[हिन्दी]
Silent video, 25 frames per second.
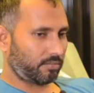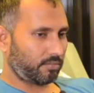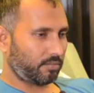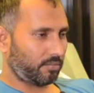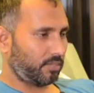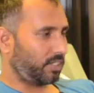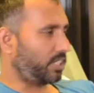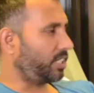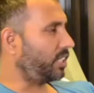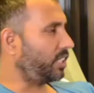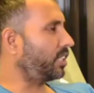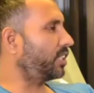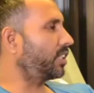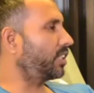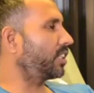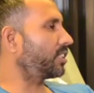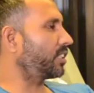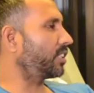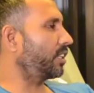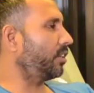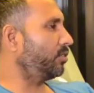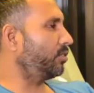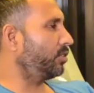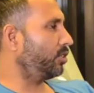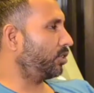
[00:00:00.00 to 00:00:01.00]
जितेंद्र
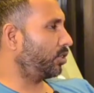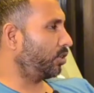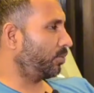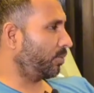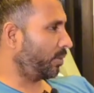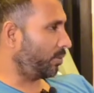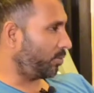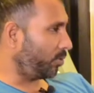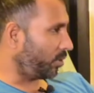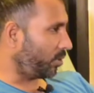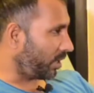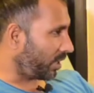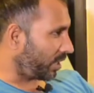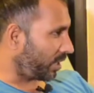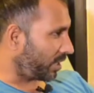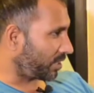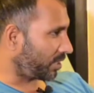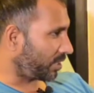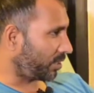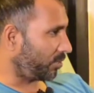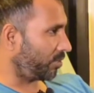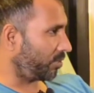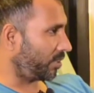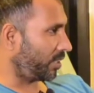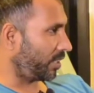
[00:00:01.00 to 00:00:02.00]
साहू जी को मैं बुलाना
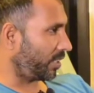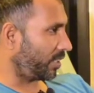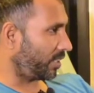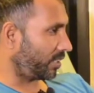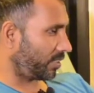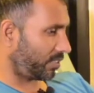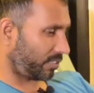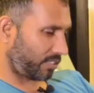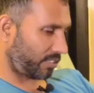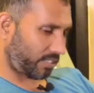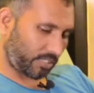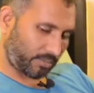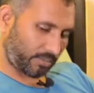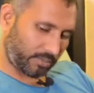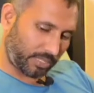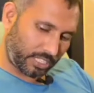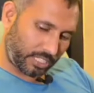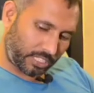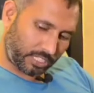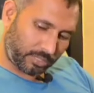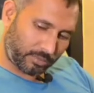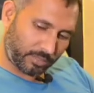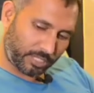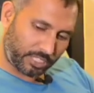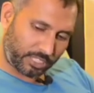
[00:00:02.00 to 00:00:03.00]
चाहूँगा हमारे
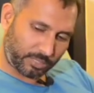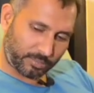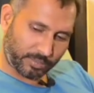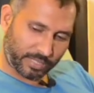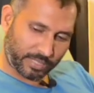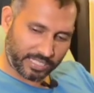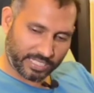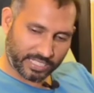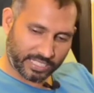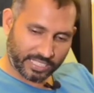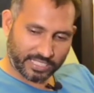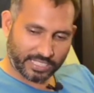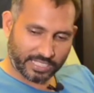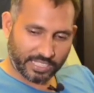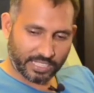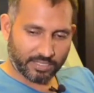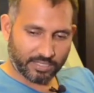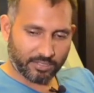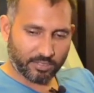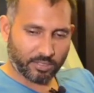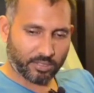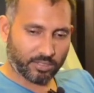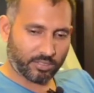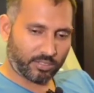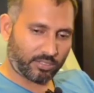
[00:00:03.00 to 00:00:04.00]
समक्ष बैठना
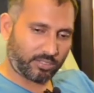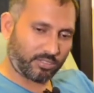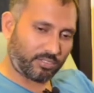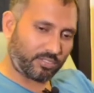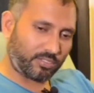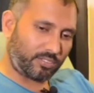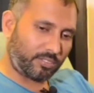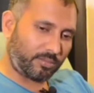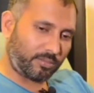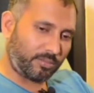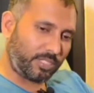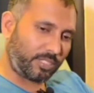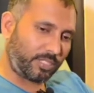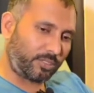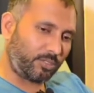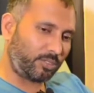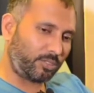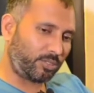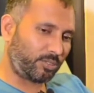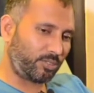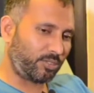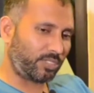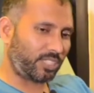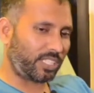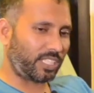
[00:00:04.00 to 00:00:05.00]
चाहेंगे मैं
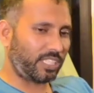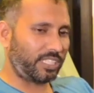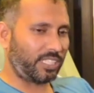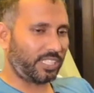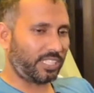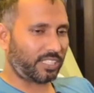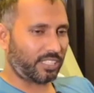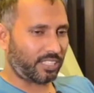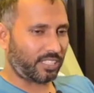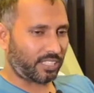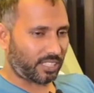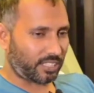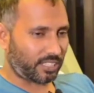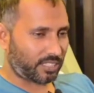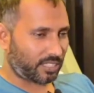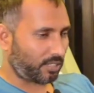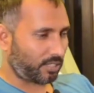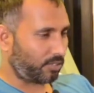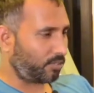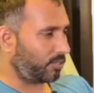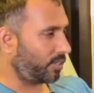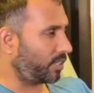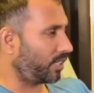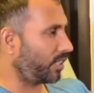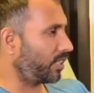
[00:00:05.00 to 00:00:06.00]
कुछ उनके लिए कहना
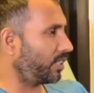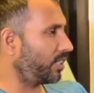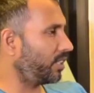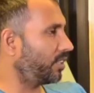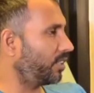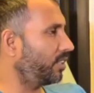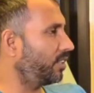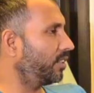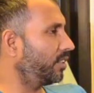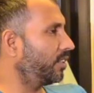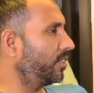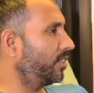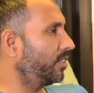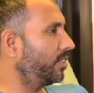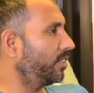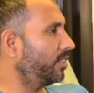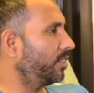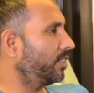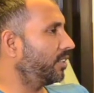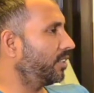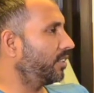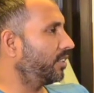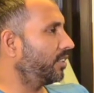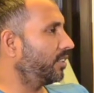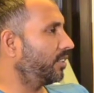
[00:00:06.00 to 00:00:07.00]
चाहूँगा
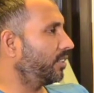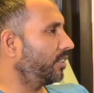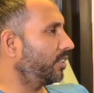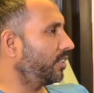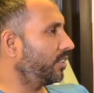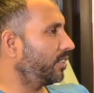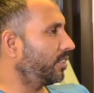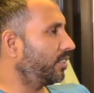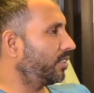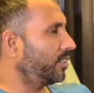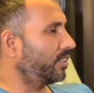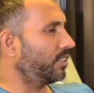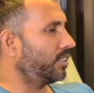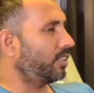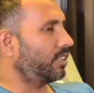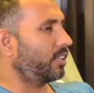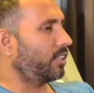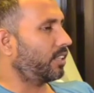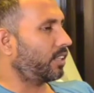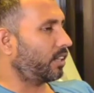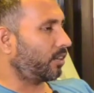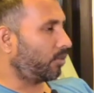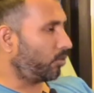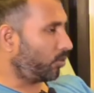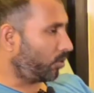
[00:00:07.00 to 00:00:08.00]
कौन है जितेंद्र जी
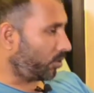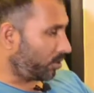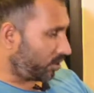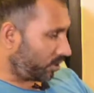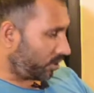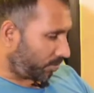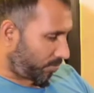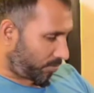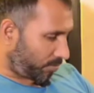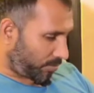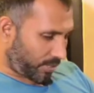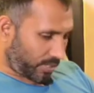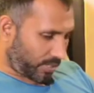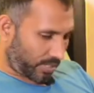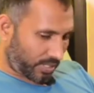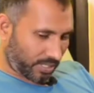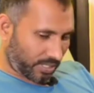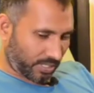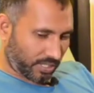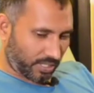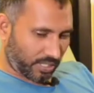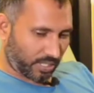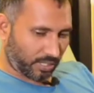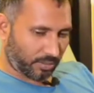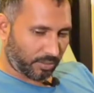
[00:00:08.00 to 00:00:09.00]
वो जब
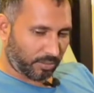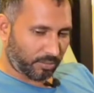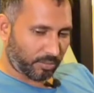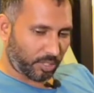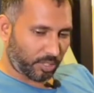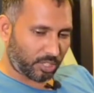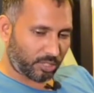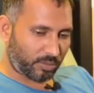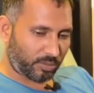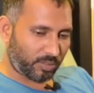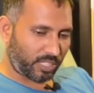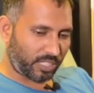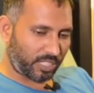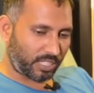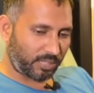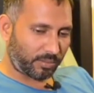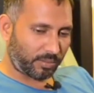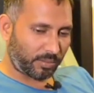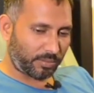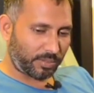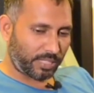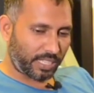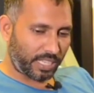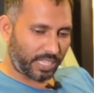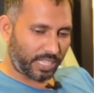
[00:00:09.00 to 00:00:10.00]
अभी मोस्ट वेलकम
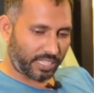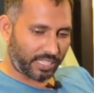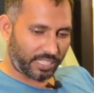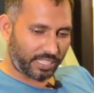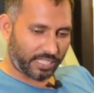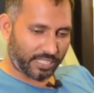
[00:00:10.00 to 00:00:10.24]
अभी आ रहे